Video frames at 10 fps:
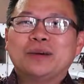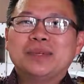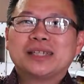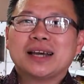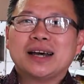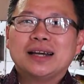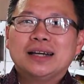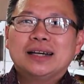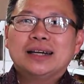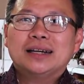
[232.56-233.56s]
bisa
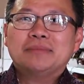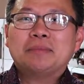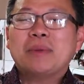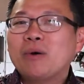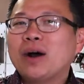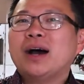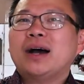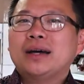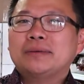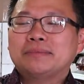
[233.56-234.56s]
membawa
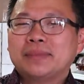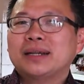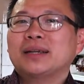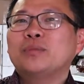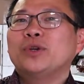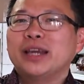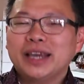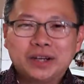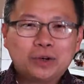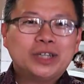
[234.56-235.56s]
mandat budaya
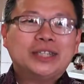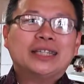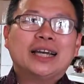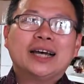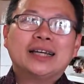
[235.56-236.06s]
Indonesia